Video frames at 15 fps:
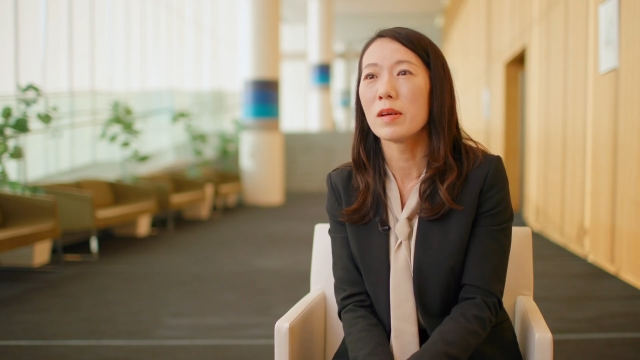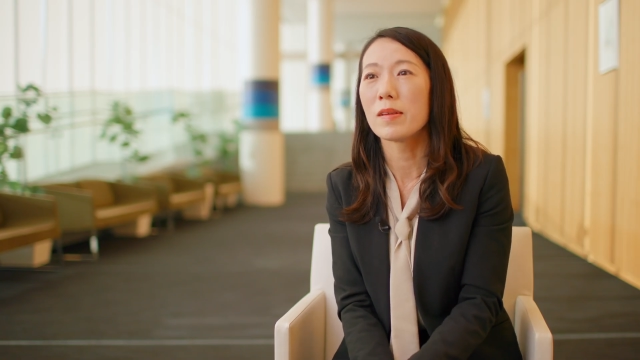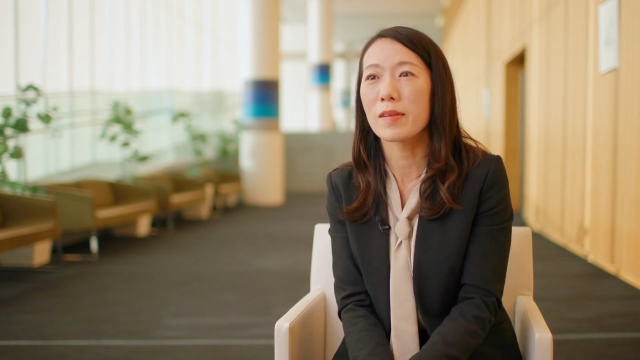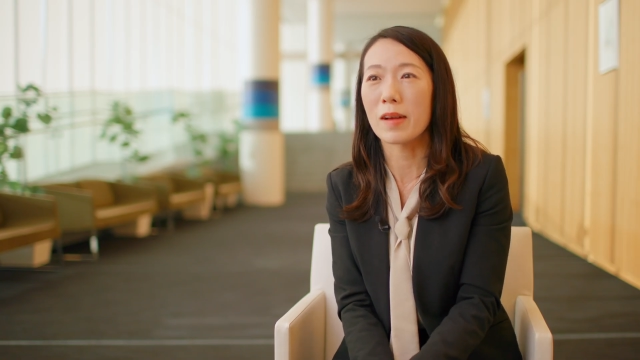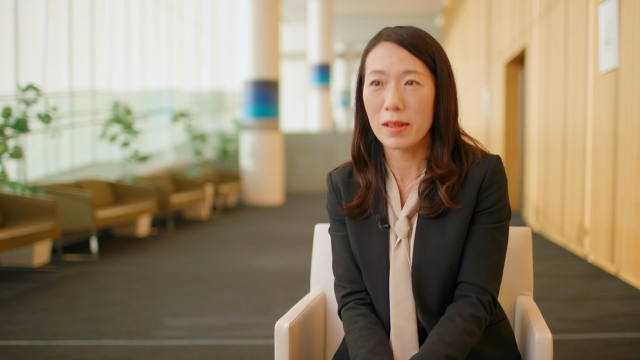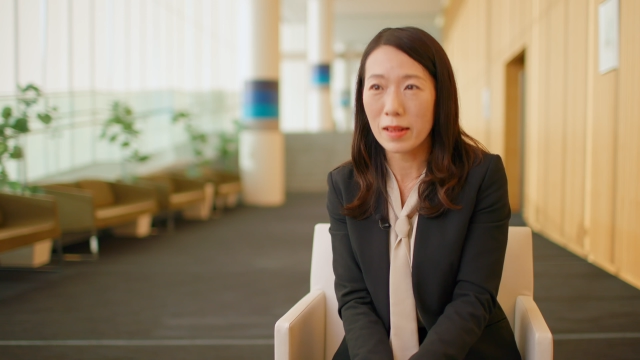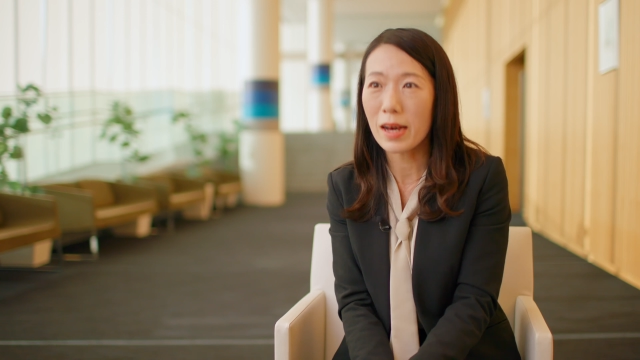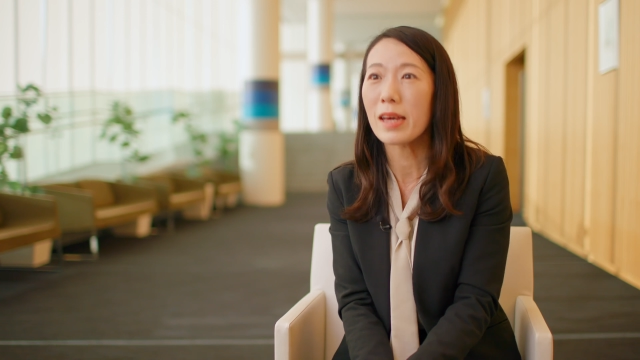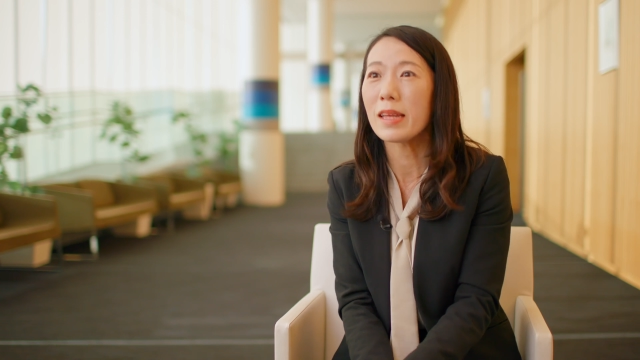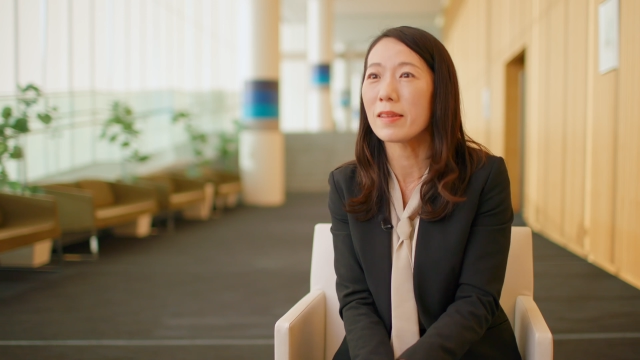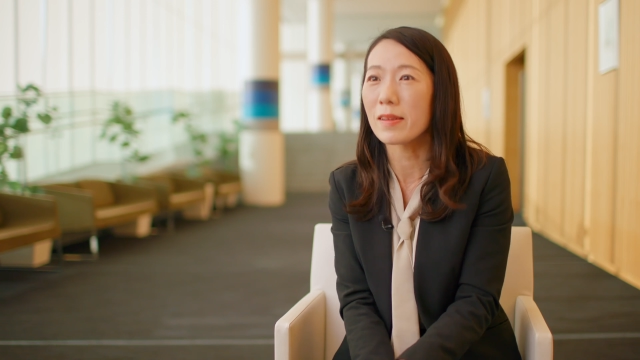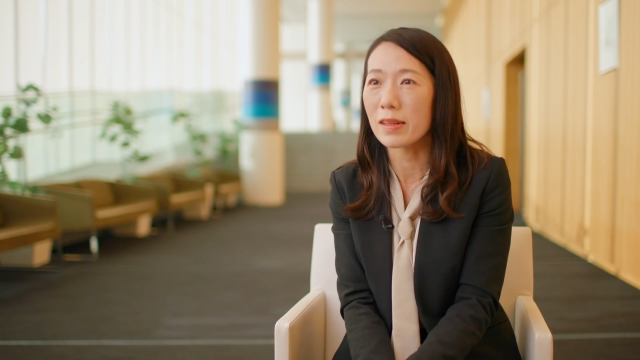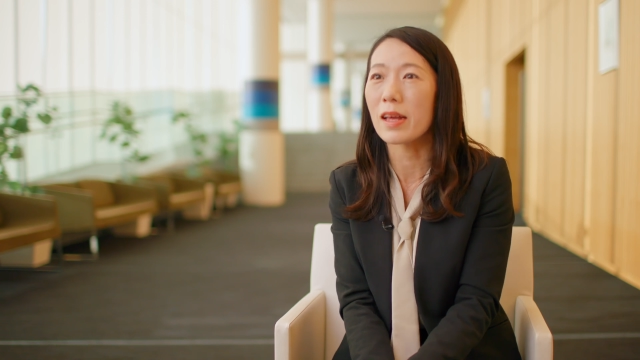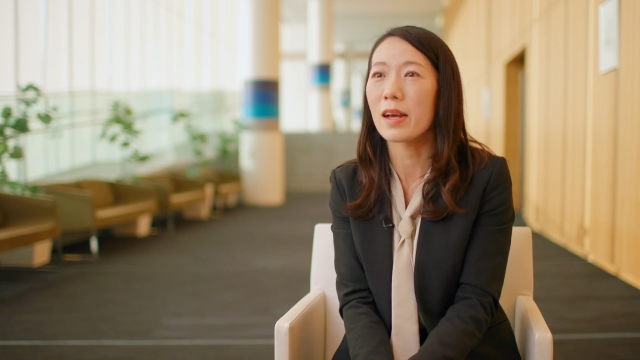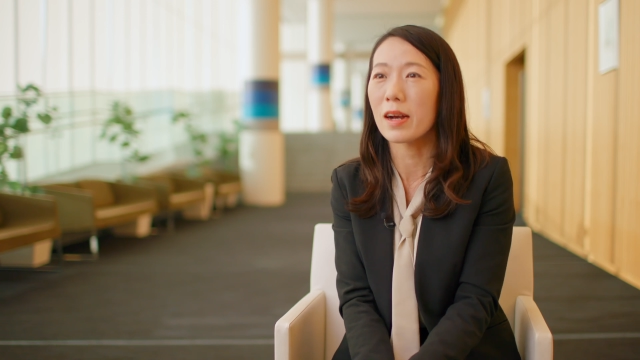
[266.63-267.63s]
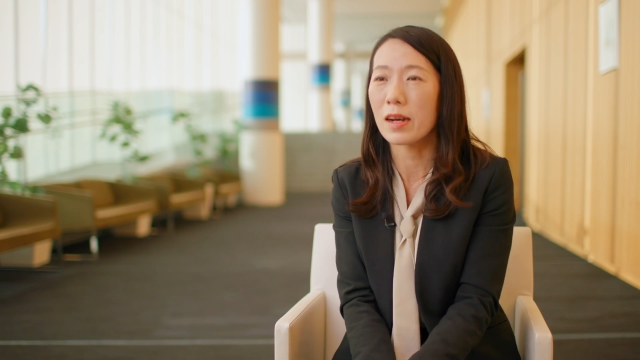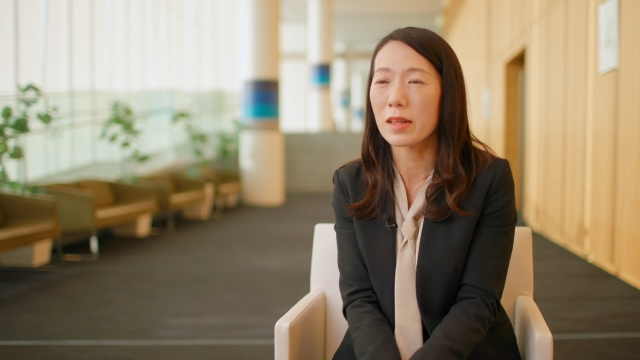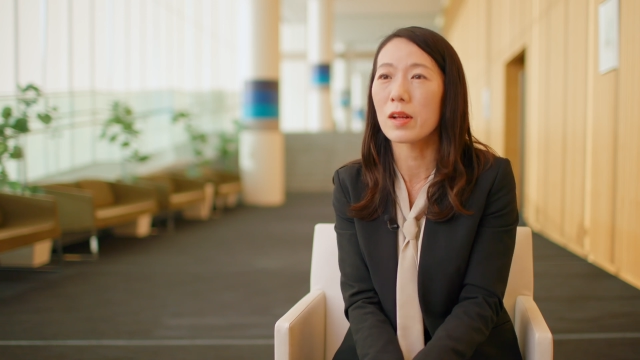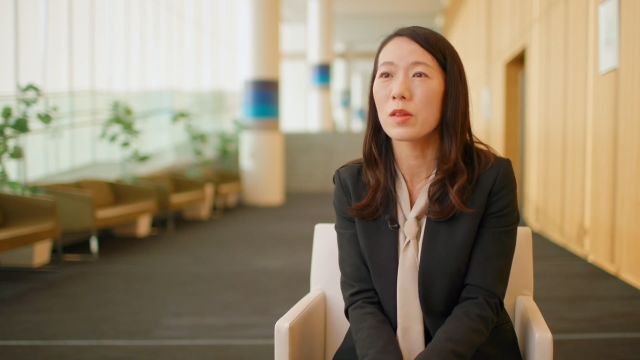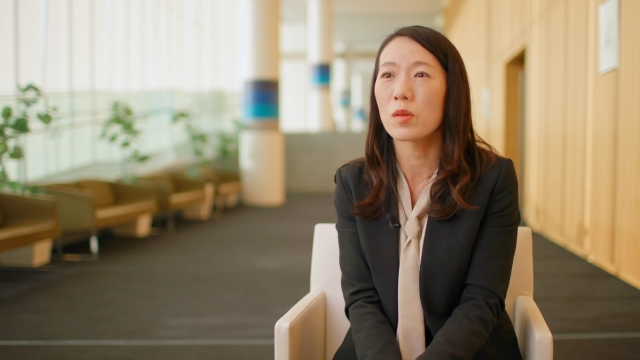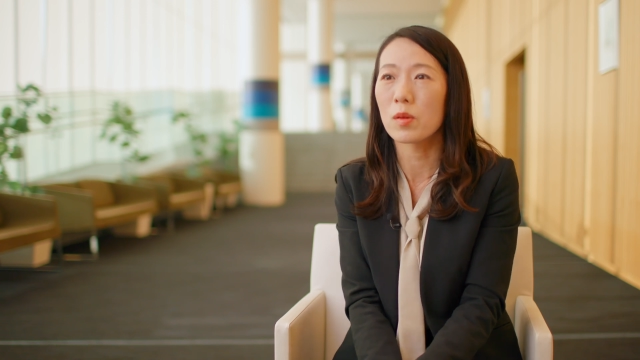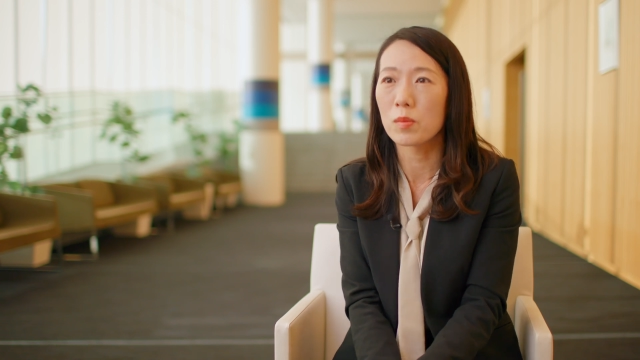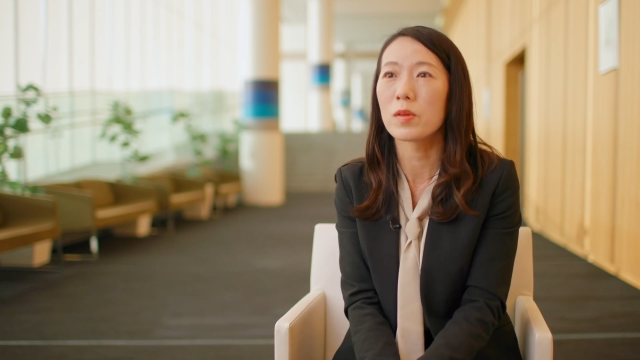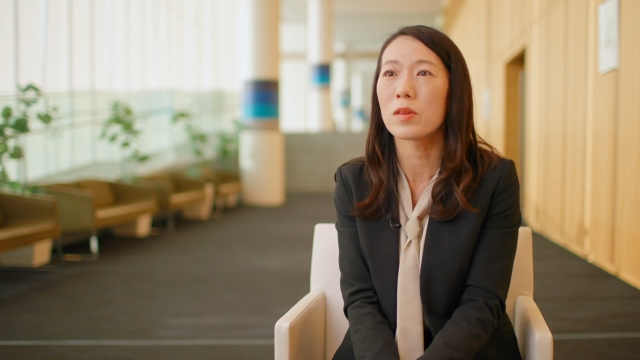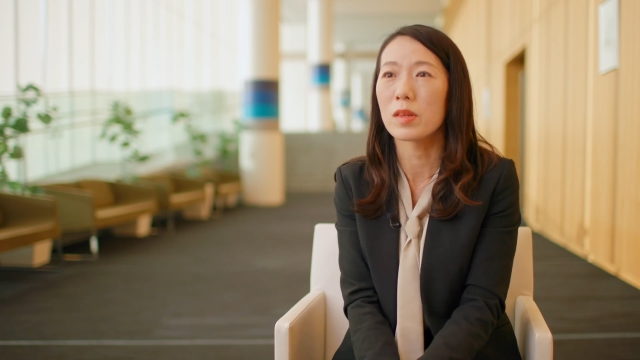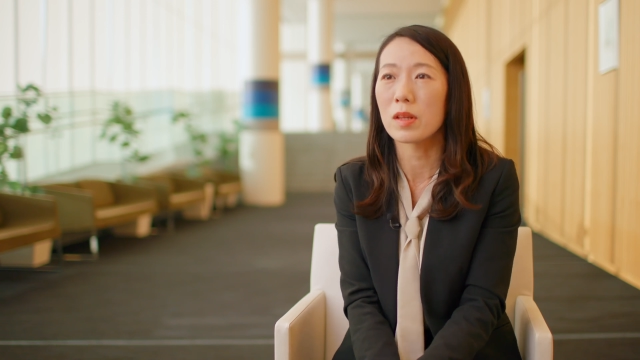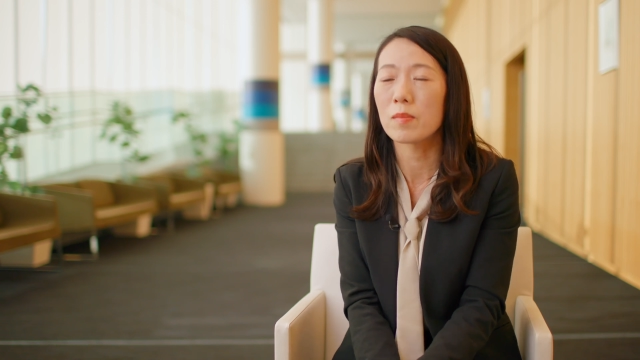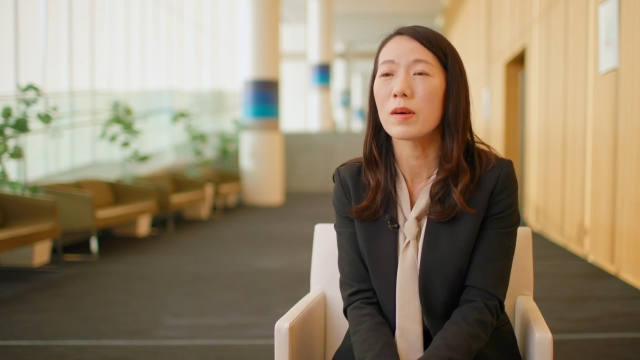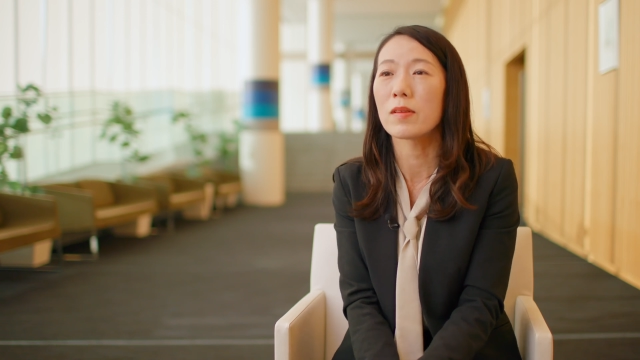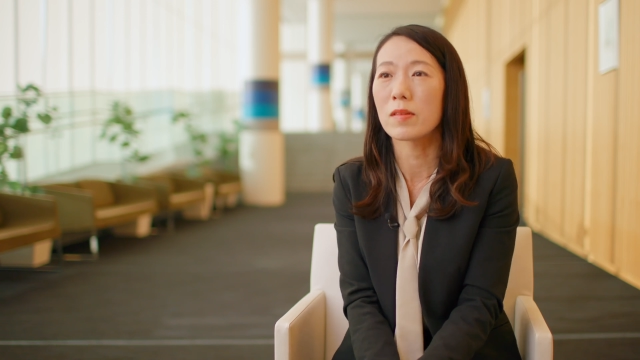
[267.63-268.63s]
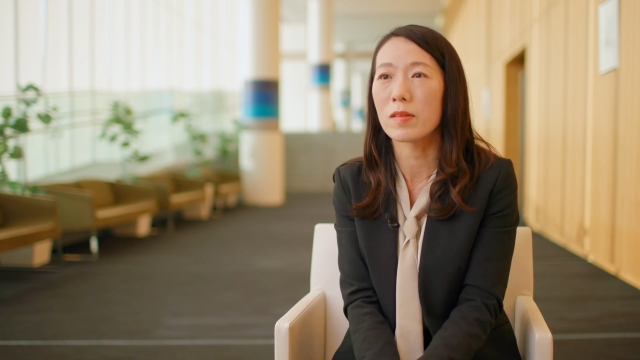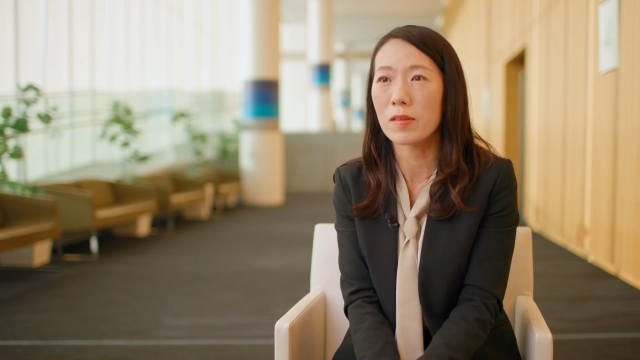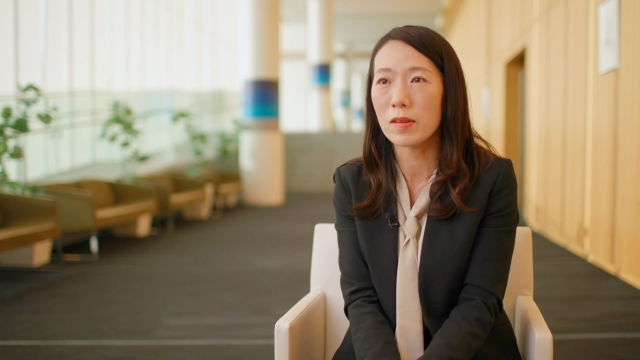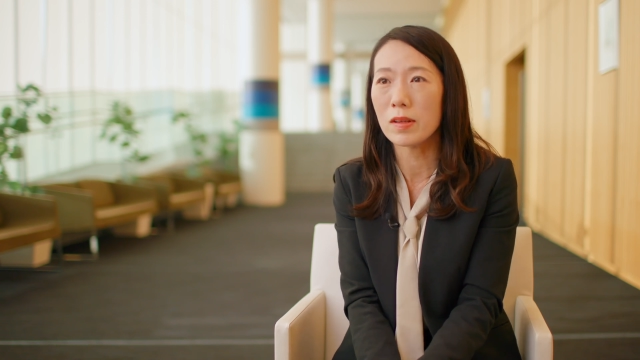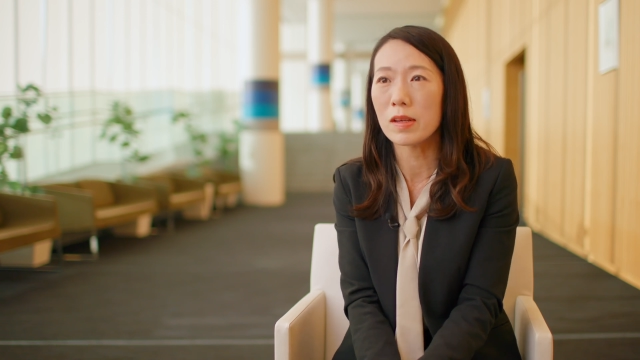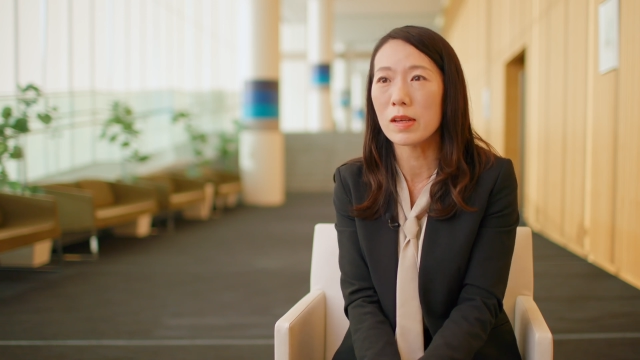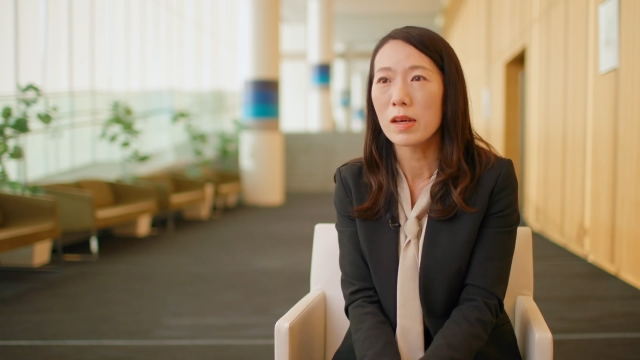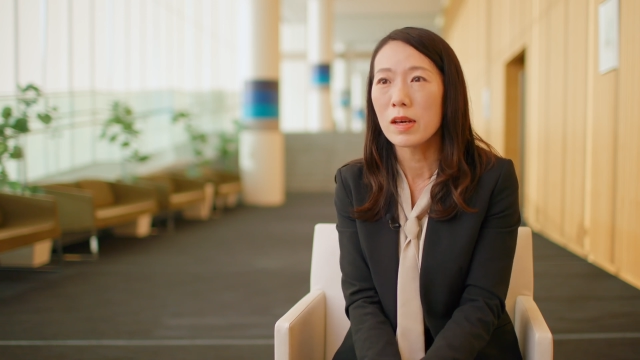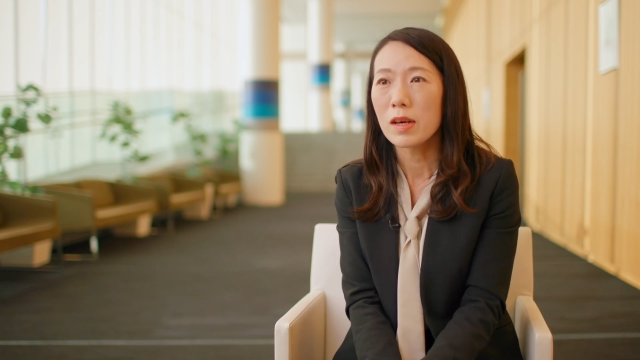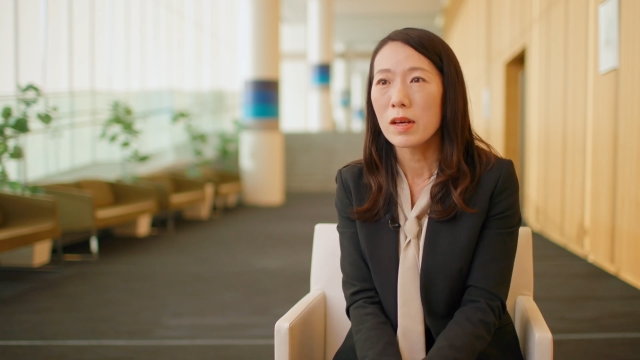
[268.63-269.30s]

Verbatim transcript: しかないんじゃないかなと思っていますし、